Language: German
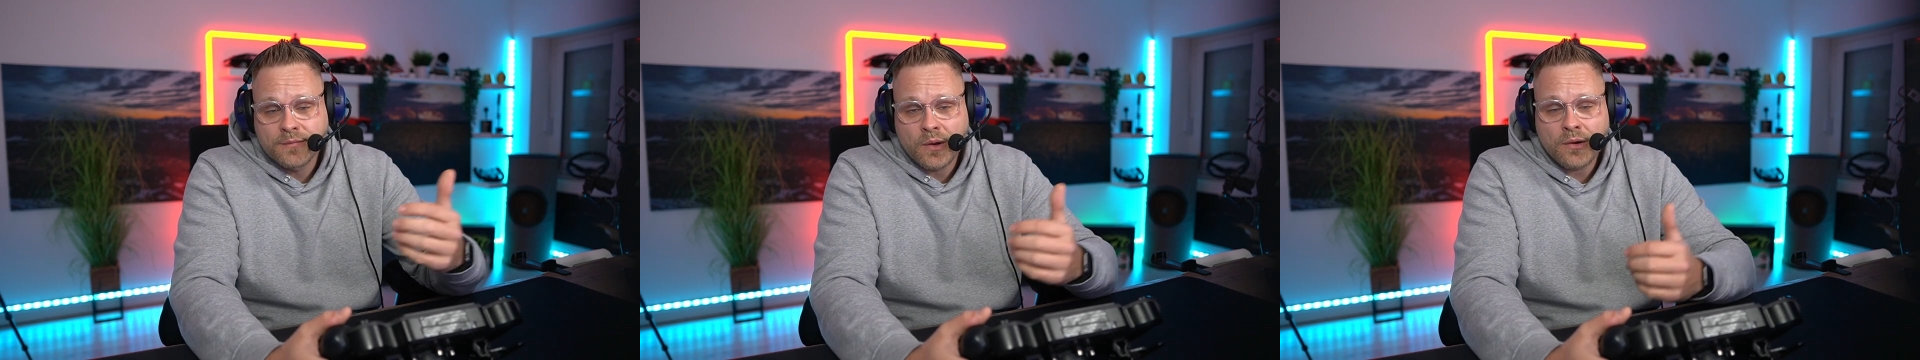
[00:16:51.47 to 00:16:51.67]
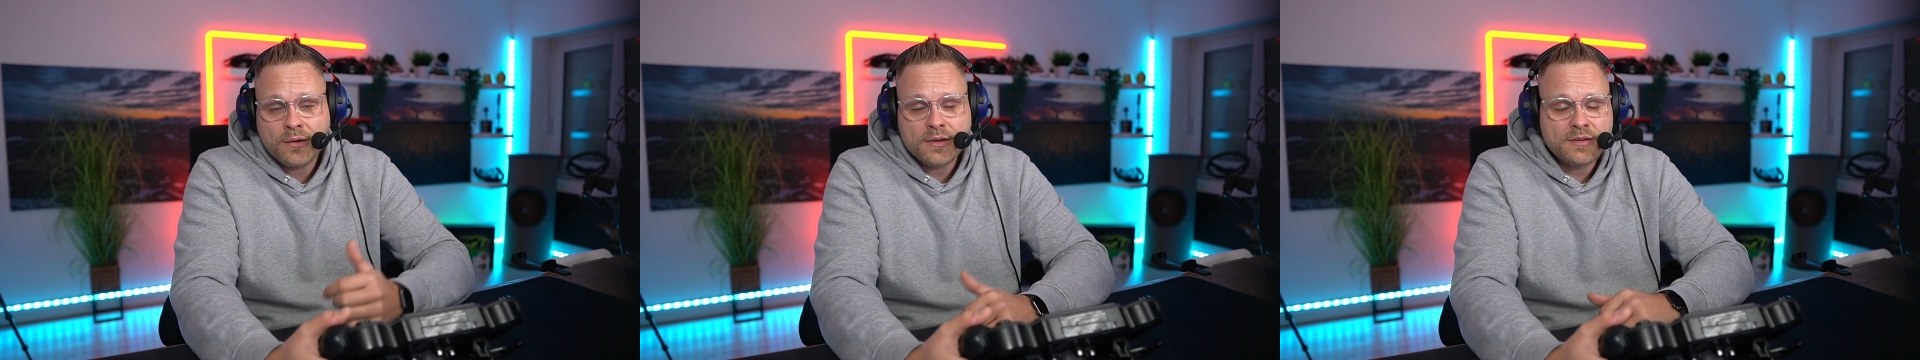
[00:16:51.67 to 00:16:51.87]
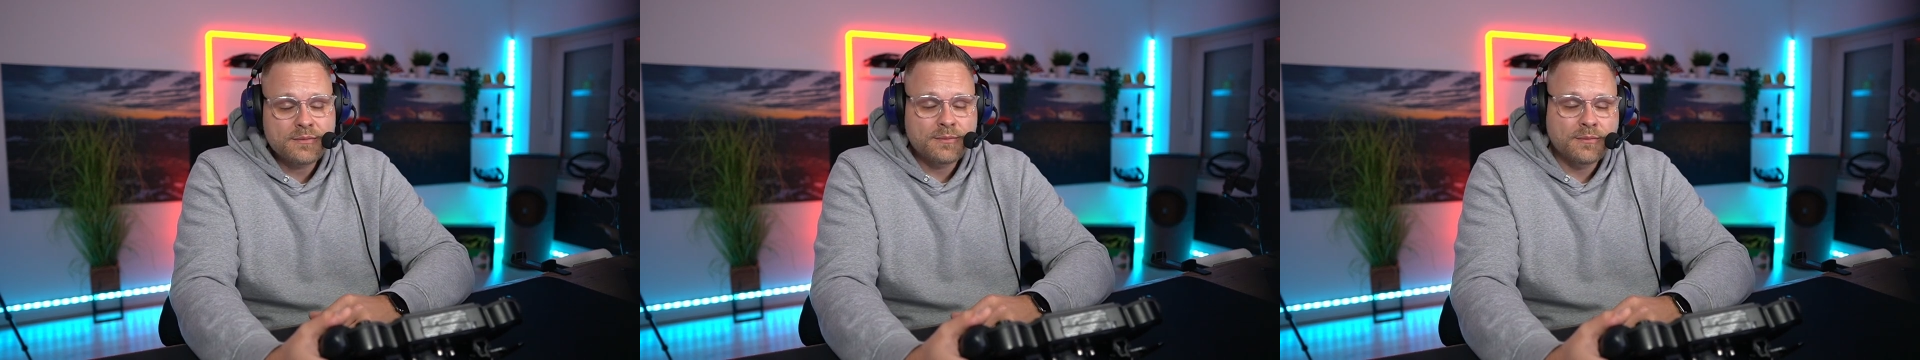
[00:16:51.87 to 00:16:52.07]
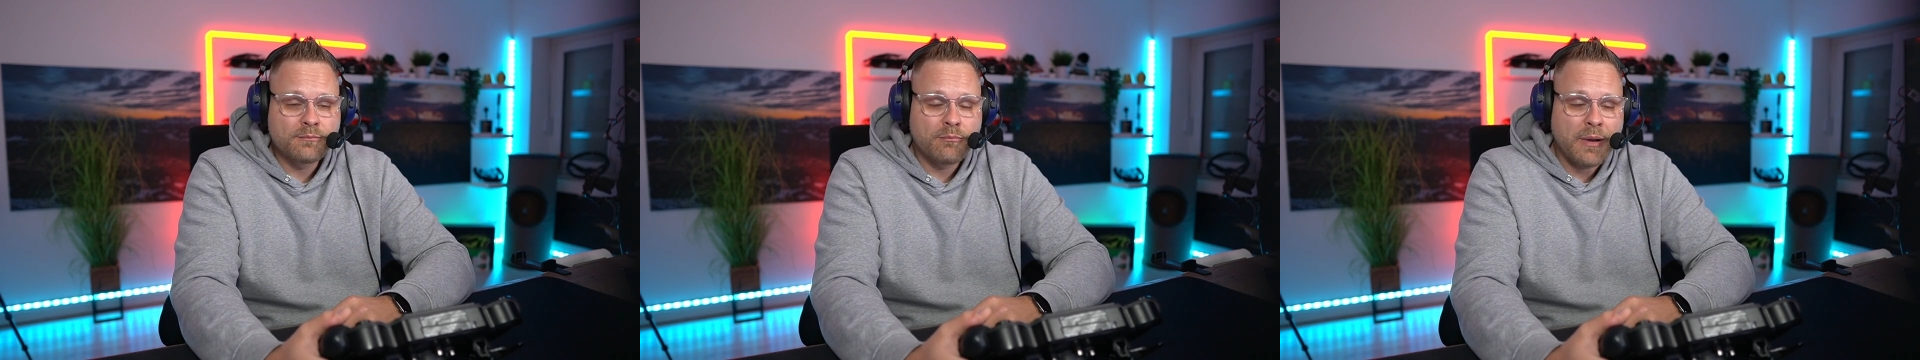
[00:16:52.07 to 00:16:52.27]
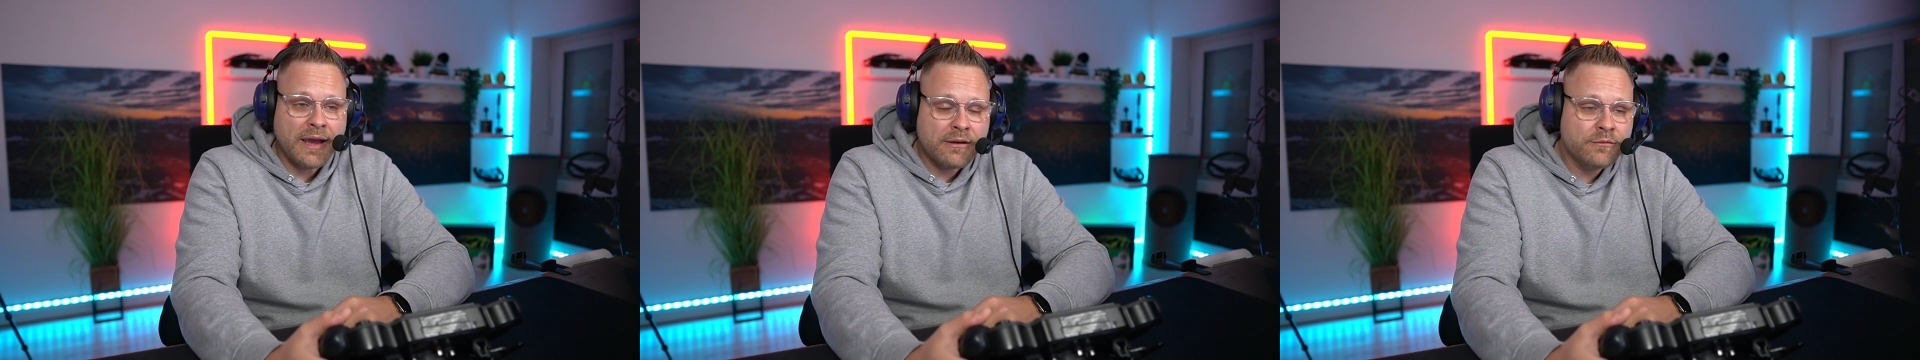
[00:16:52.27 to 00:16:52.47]
euch
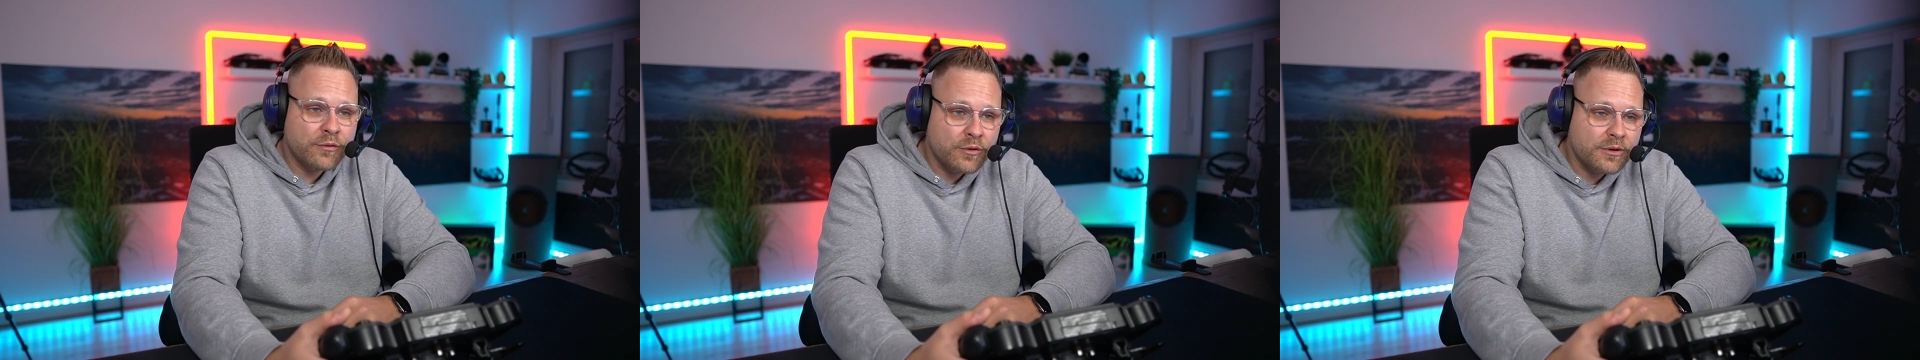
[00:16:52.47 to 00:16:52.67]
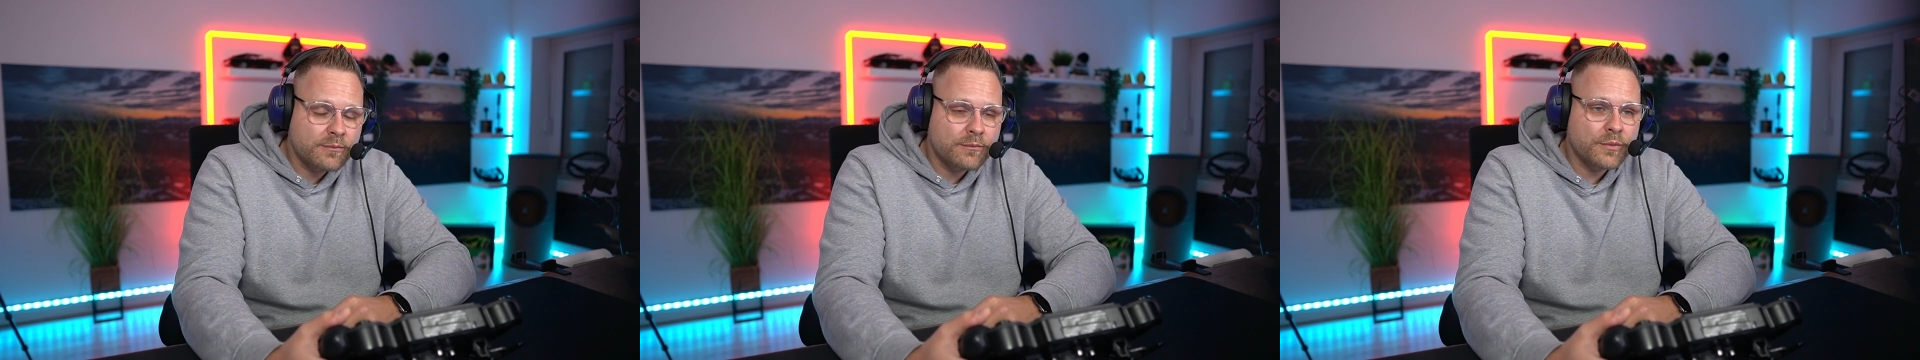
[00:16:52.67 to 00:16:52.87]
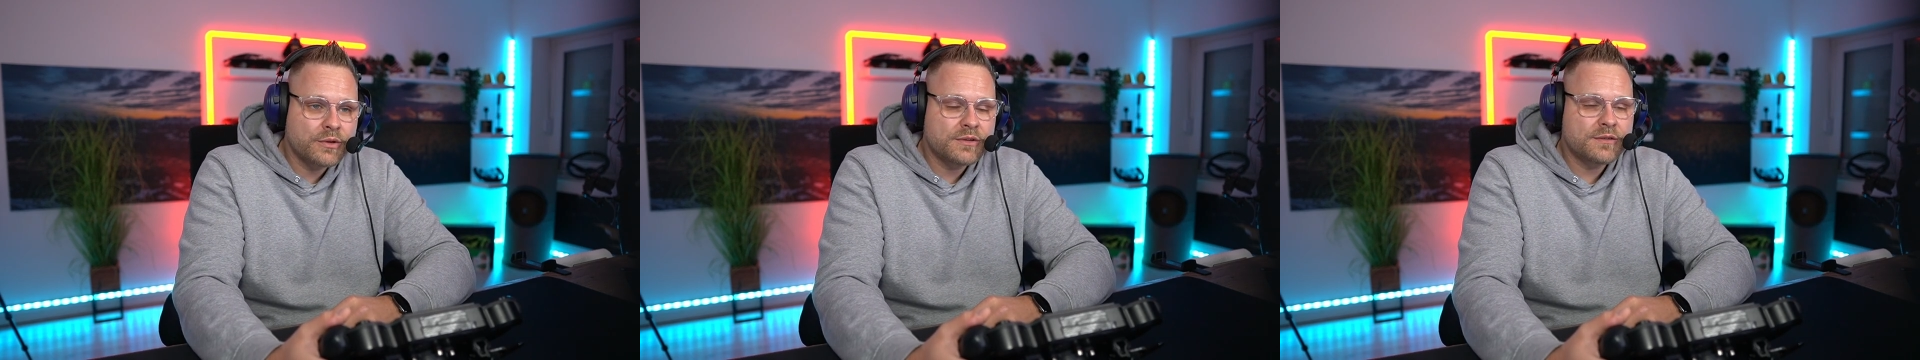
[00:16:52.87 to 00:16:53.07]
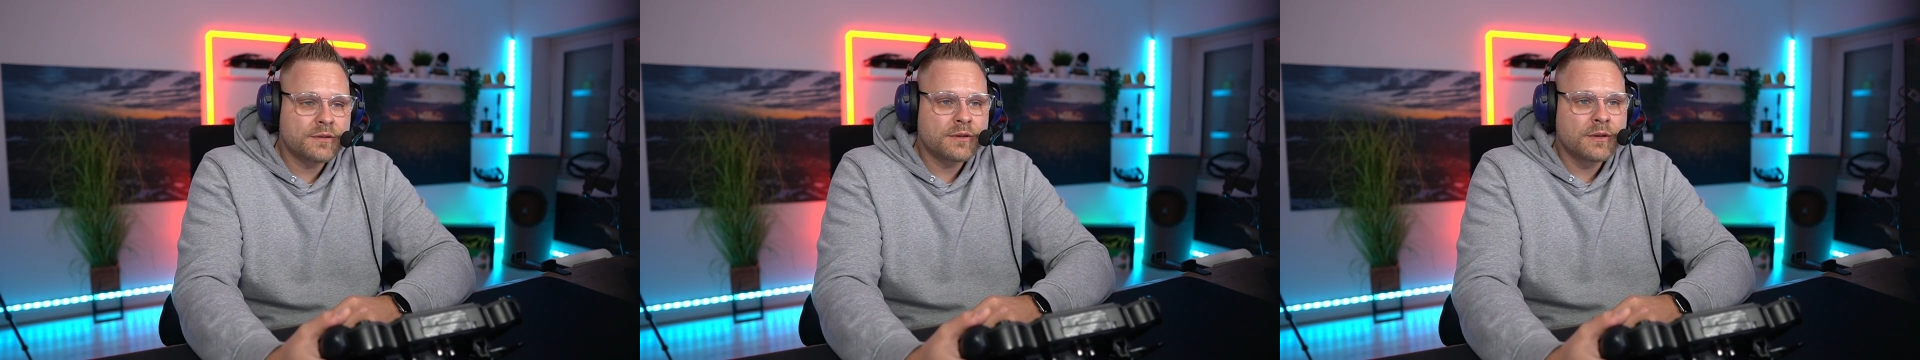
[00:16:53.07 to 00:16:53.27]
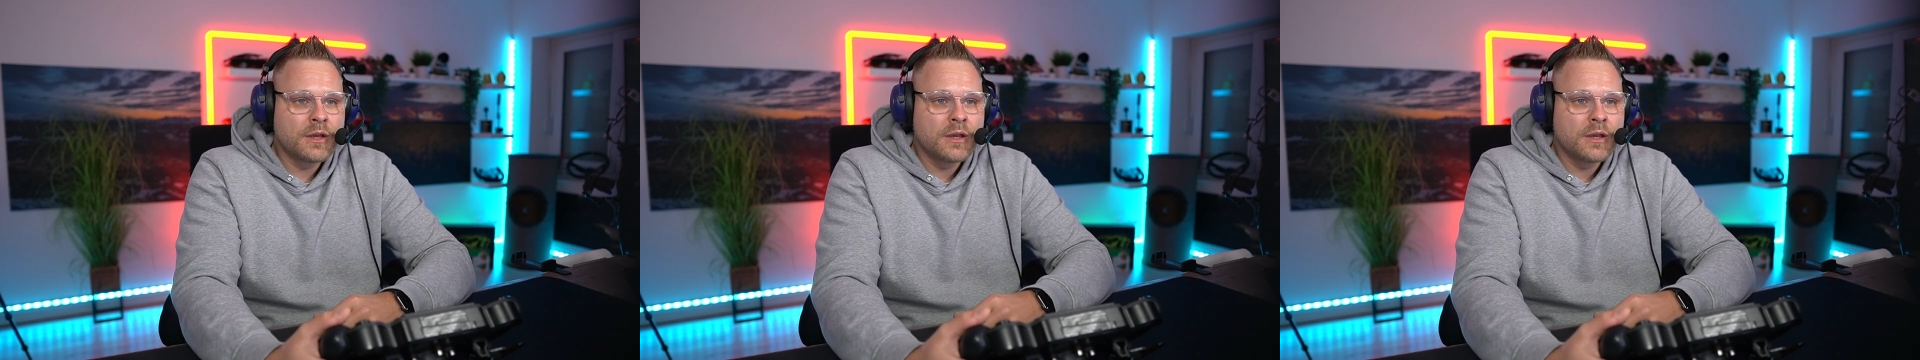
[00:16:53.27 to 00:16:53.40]
beantworten möchte